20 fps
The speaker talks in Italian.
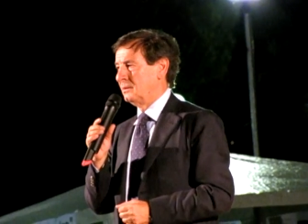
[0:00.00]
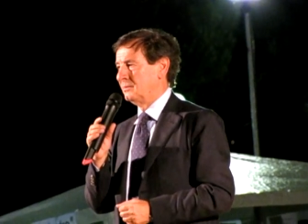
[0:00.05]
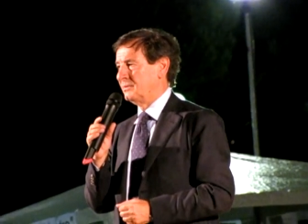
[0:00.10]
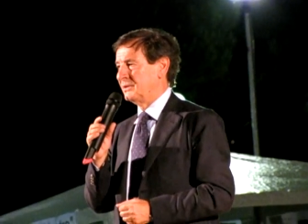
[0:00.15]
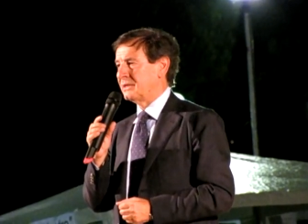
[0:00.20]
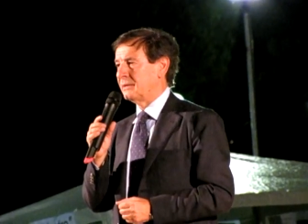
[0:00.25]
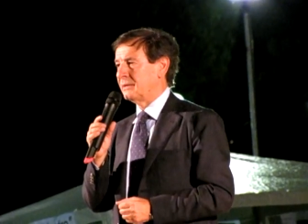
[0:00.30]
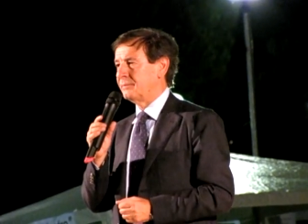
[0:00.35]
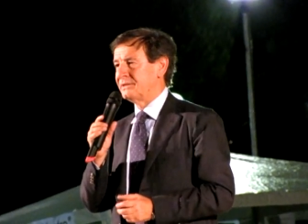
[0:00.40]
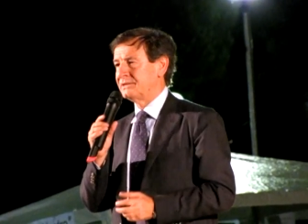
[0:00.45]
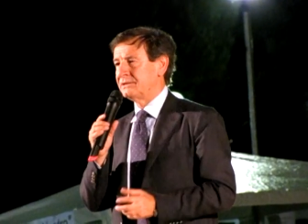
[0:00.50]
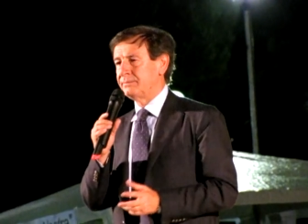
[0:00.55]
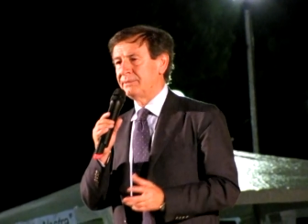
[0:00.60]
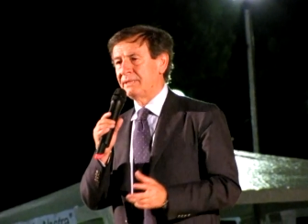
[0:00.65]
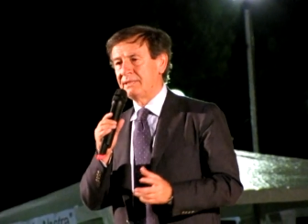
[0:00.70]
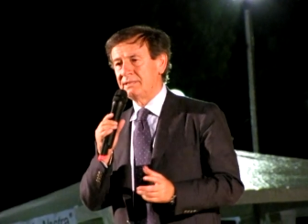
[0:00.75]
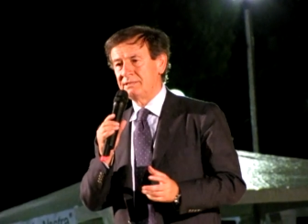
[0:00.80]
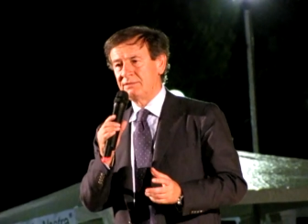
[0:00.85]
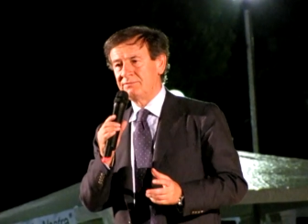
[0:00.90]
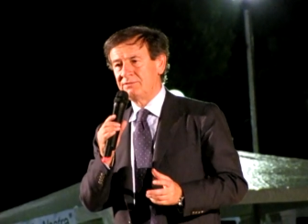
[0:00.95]
perché
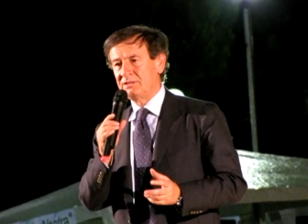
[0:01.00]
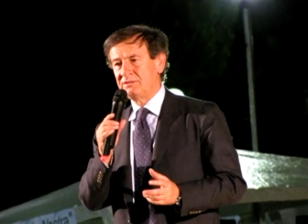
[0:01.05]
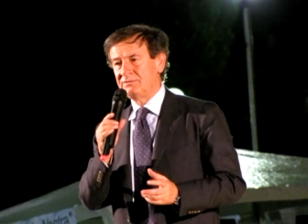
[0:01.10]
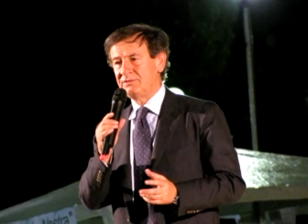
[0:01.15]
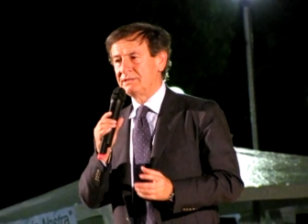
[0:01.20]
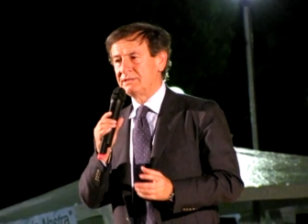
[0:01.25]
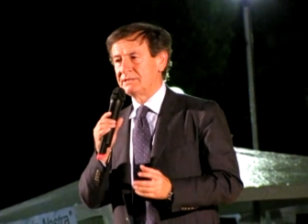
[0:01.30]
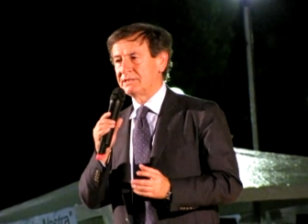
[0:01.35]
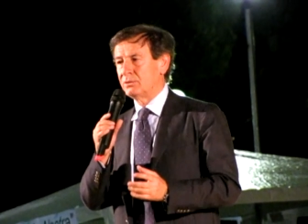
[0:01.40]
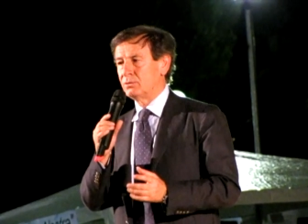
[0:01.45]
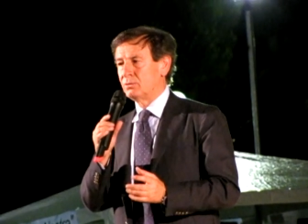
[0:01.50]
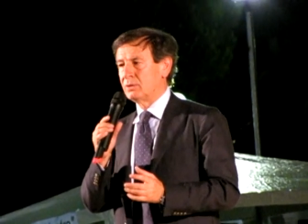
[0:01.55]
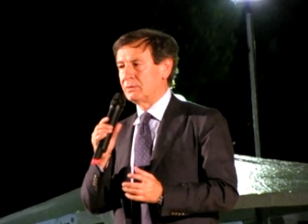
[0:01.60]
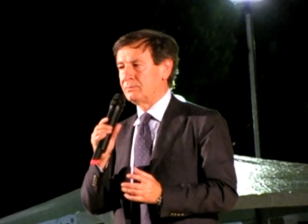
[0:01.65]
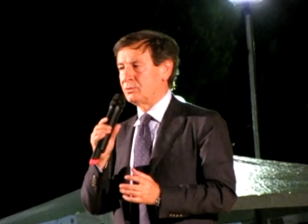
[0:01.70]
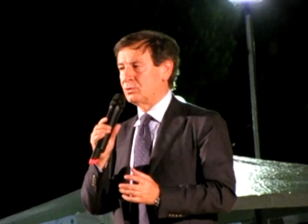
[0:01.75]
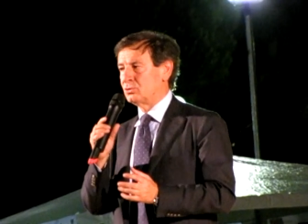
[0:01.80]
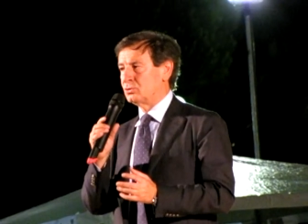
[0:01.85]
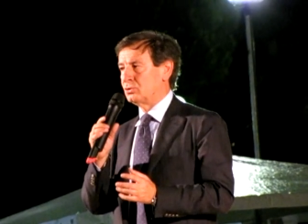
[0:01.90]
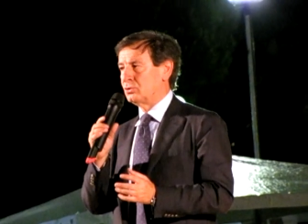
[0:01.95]
Battipaglia deve diventare un
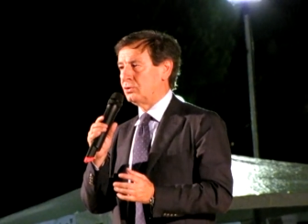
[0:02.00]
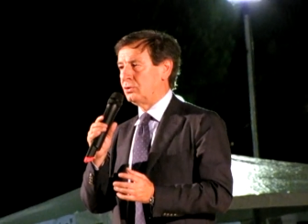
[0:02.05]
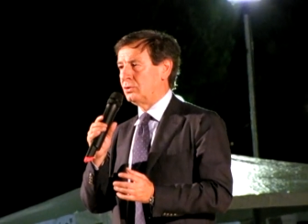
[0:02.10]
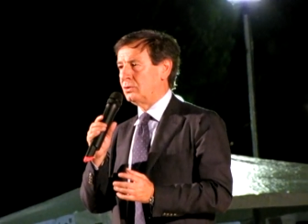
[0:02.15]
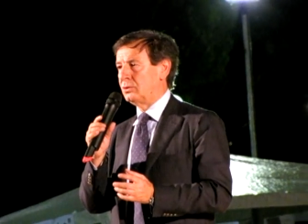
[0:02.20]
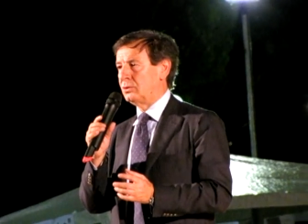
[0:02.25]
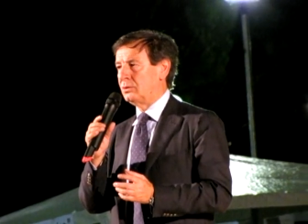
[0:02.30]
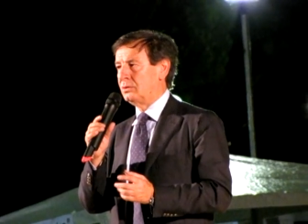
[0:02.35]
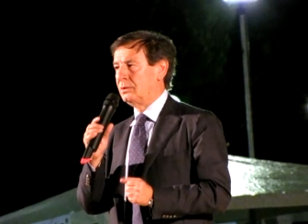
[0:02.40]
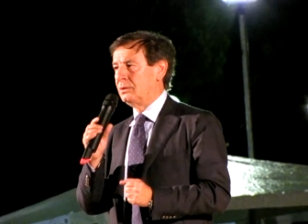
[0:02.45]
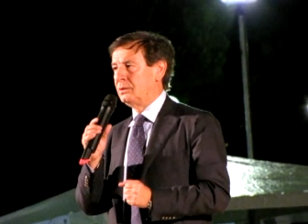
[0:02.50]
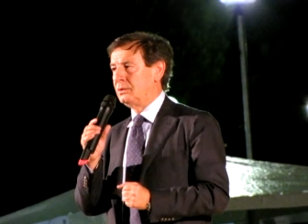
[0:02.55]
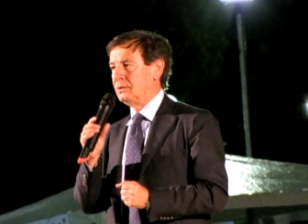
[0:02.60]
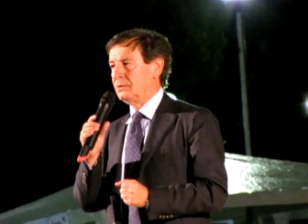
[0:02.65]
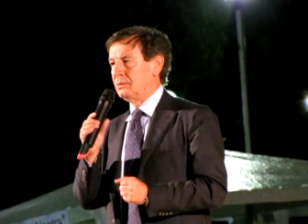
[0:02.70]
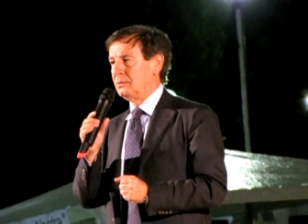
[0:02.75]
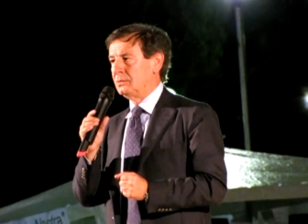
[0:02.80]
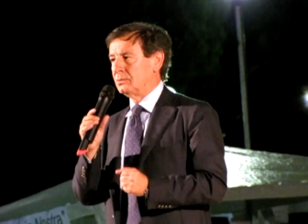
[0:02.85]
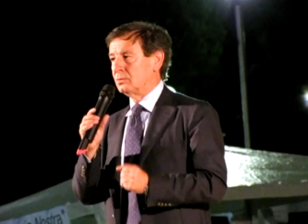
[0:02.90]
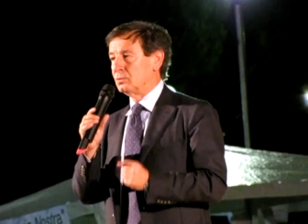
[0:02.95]
laboratorio
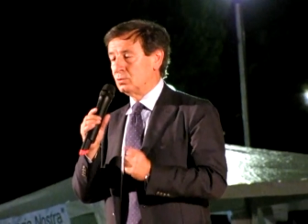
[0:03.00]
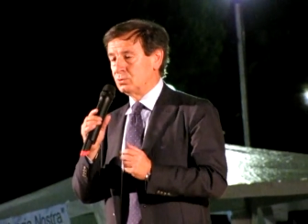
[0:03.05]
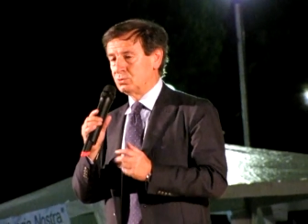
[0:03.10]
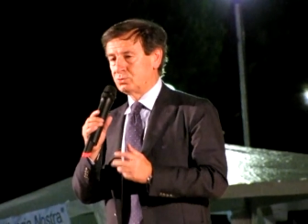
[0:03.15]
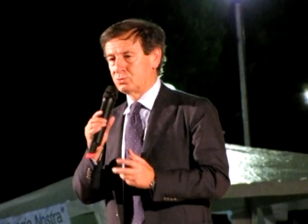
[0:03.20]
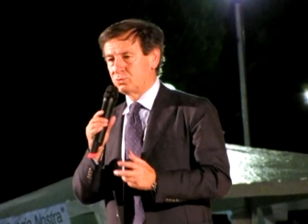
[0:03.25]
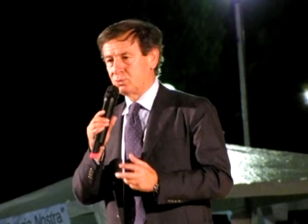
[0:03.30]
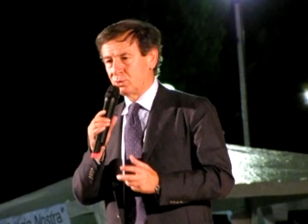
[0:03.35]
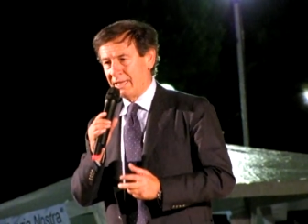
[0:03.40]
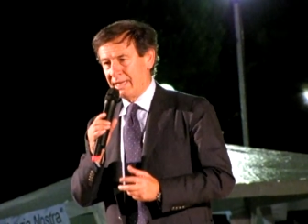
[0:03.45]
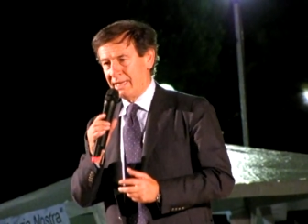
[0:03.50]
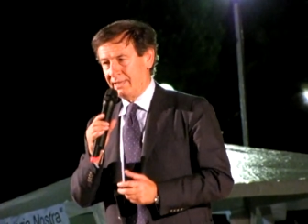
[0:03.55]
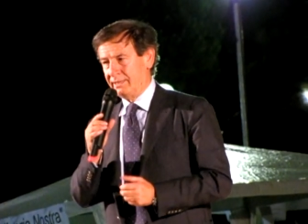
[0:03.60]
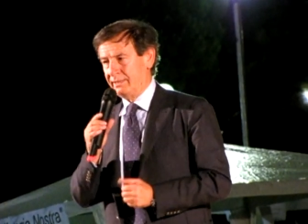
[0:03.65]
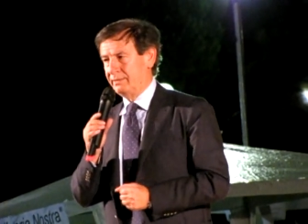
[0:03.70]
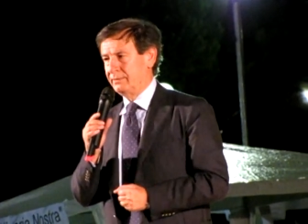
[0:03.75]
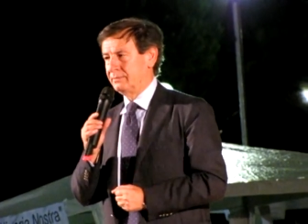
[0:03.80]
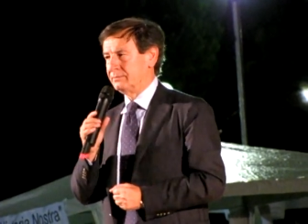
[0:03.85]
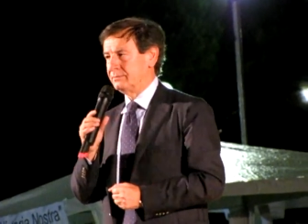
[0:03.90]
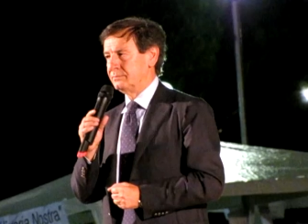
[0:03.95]

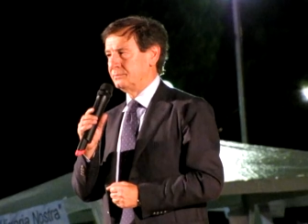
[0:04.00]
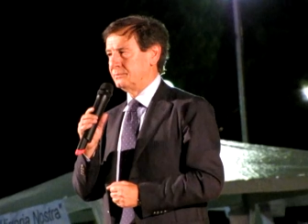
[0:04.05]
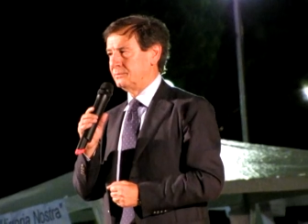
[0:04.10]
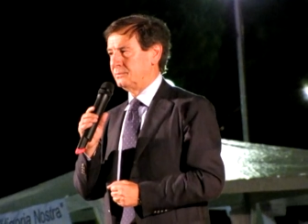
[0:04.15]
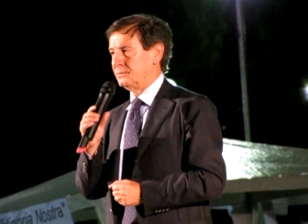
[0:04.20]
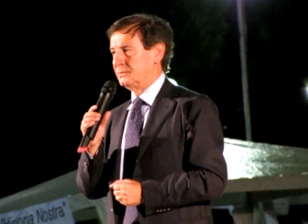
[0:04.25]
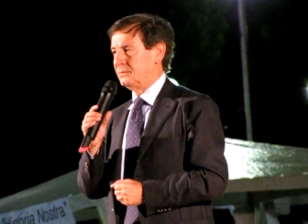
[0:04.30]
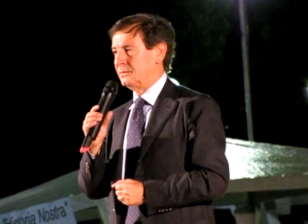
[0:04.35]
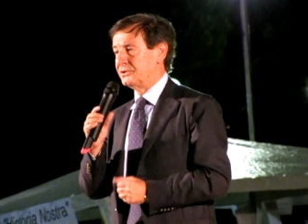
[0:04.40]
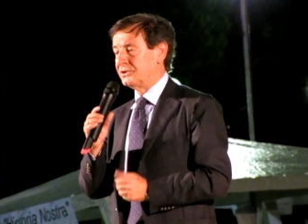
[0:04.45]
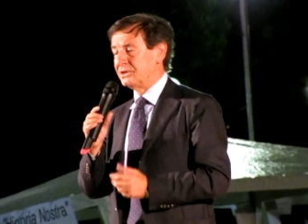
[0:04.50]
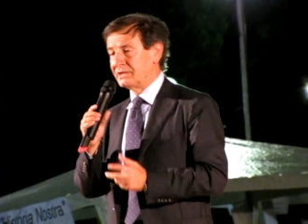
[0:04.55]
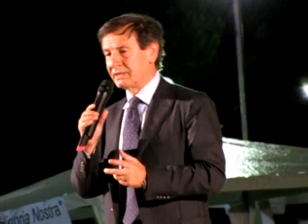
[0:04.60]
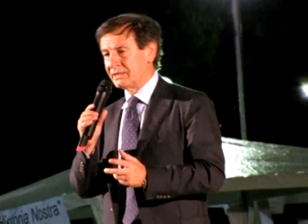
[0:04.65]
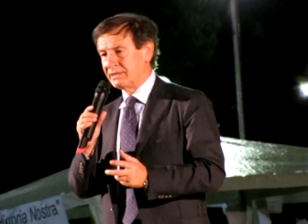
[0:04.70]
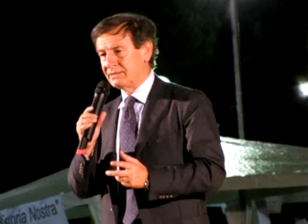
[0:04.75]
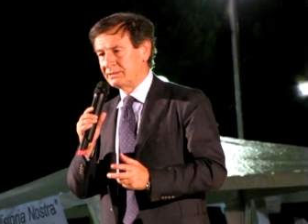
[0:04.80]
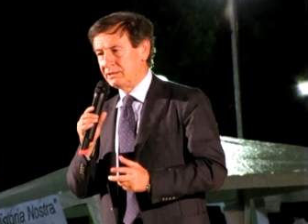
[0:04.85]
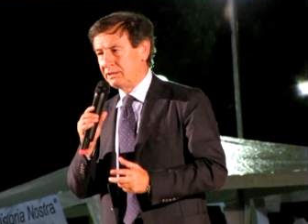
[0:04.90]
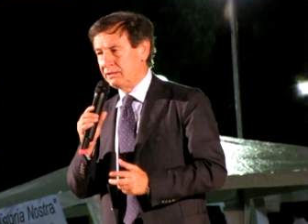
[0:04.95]
culturale,
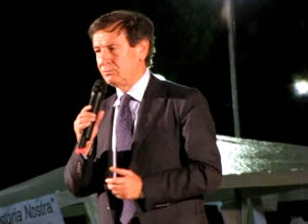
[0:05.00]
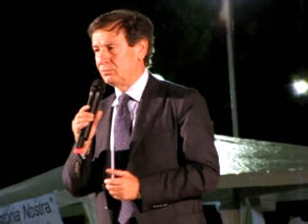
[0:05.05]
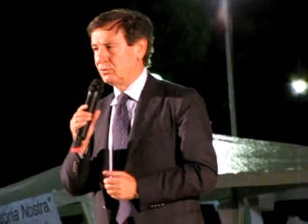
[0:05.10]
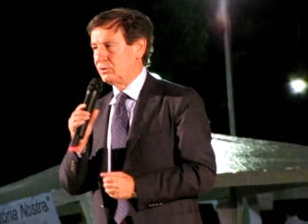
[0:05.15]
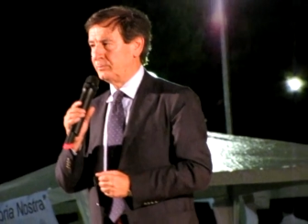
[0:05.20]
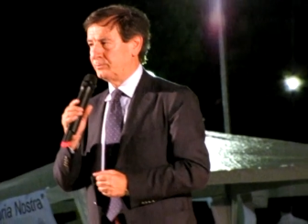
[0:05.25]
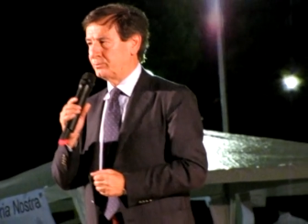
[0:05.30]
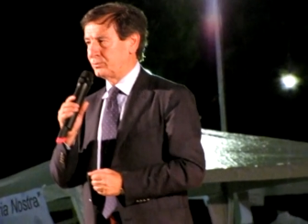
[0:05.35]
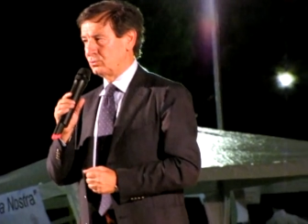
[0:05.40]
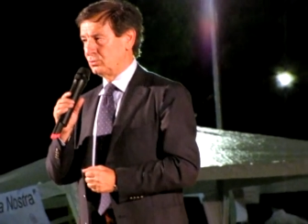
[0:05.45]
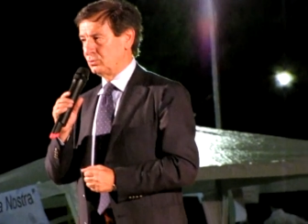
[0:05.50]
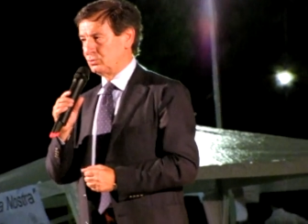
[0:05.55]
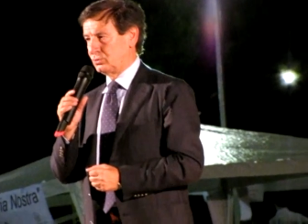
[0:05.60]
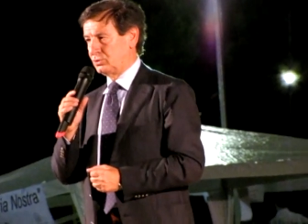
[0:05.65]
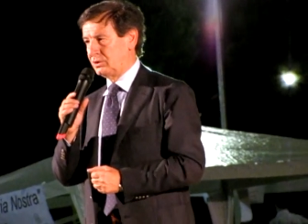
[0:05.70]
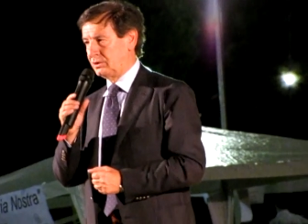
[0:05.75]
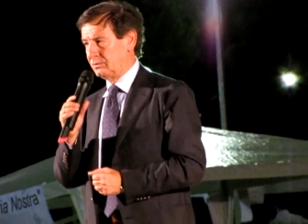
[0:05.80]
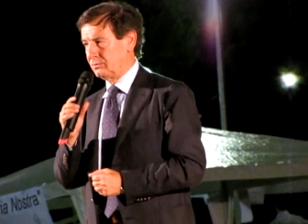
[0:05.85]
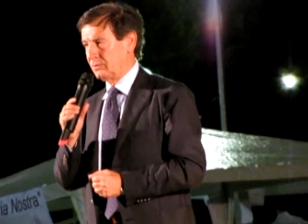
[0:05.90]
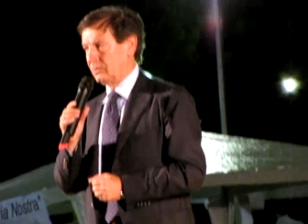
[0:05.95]
ricreativo e
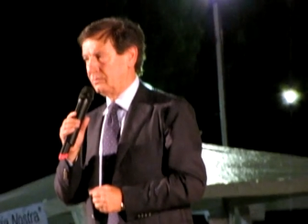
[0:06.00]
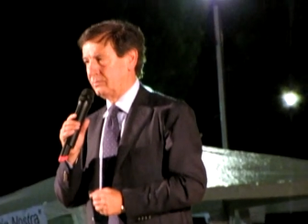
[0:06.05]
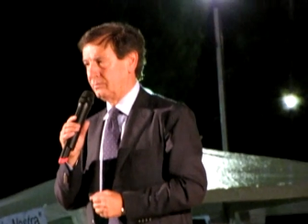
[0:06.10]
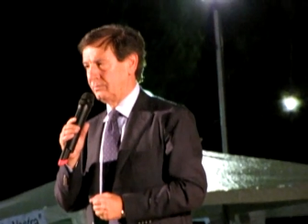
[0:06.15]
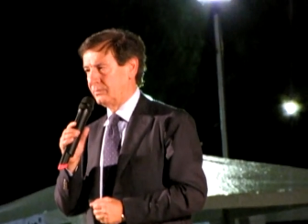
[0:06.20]
produttivo.